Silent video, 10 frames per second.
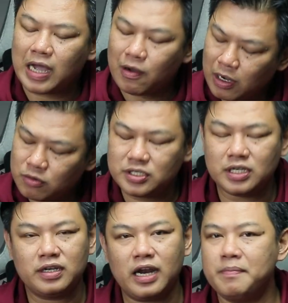เอาเข้าจ
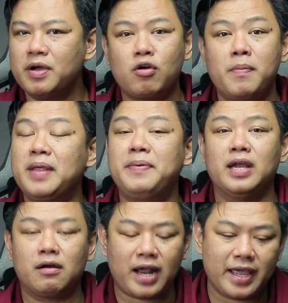ริงแกเร็ธ เบลก็ไม่ได้ผิด
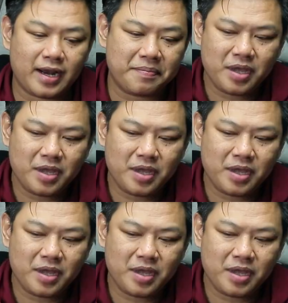อะไรครับ